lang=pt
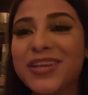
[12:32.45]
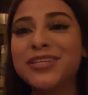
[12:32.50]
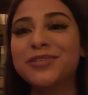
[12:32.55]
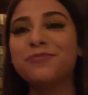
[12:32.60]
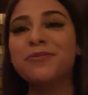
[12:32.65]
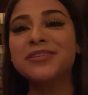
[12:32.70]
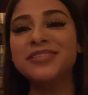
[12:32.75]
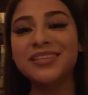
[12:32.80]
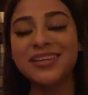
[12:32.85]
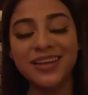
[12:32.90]
Que
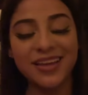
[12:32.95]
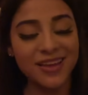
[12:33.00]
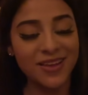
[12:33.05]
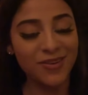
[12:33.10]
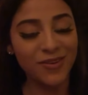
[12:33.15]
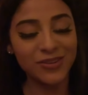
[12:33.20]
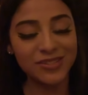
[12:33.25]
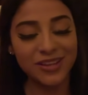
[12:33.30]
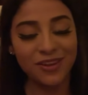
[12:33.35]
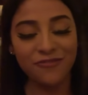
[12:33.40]
tipo assim,
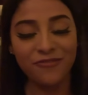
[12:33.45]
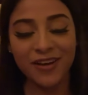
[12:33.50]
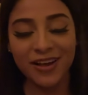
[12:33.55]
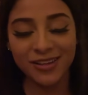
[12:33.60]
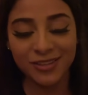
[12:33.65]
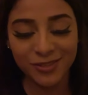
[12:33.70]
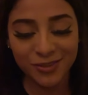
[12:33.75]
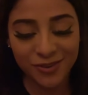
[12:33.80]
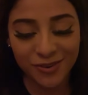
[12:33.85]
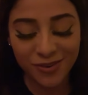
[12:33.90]
você
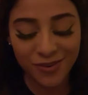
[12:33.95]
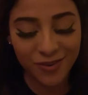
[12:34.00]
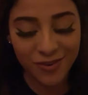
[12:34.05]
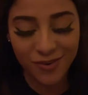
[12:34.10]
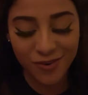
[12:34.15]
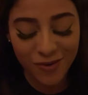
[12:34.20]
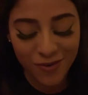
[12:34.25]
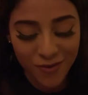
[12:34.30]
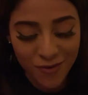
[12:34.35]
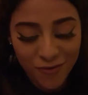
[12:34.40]
faz o,
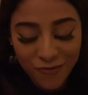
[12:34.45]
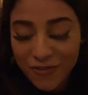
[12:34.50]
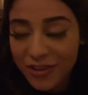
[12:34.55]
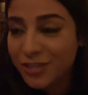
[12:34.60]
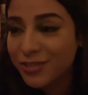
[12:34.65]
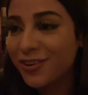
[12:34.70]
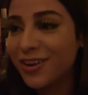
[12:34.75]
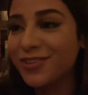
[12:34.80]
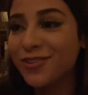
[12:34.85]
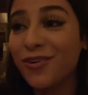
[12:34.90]
o, o
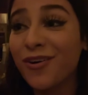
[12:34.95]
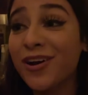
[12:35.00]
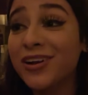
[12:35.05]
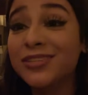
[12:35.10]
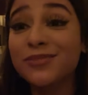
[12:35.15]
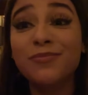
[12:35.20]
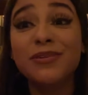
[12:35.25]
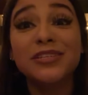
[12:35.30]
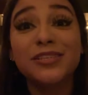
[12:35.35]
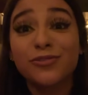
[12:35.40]
24
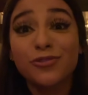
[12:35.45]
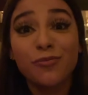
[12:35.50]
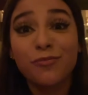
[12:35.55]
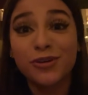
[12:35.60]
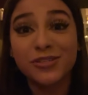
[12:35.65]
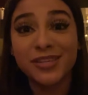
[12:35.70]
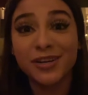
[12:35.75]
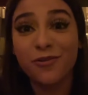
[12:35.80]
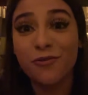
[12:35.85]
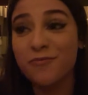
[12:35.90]
horas, mas só
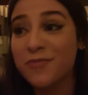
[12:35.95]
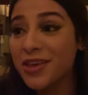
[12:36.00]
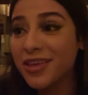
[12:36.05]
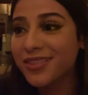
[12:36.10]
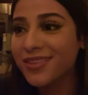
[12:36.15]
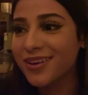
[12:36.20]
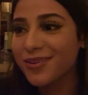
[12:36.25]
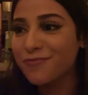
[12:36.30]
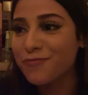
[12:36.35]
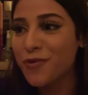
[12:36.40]
mostra
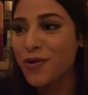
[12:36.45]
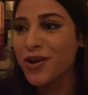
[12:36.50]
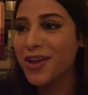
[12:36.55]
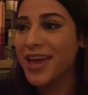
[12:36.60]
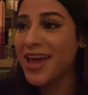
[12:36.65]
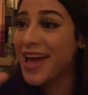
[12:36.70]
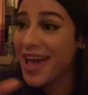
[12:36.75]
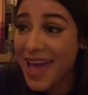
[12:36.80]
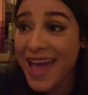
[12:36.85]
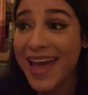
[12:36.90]
comida.
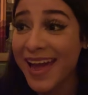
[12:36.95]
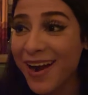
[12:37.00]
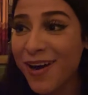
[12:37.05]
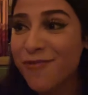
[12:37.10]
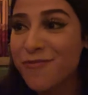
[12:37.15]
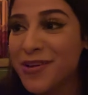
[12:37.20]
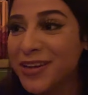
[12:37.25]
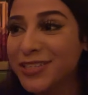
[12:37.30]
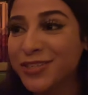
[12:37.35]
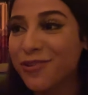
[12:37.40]
Porque é
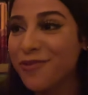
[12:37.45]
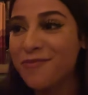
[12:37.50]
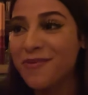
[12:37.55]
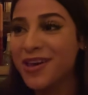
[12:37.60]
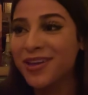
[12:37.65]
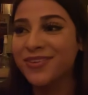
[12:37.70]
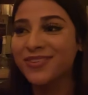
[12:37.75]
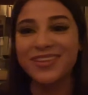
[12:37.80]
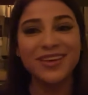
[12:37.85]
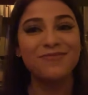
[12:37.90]
realmente
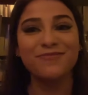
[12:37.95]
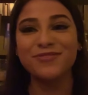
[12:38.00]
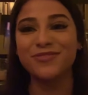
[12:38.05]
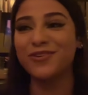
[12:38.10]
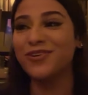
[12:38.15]
comendo o tempo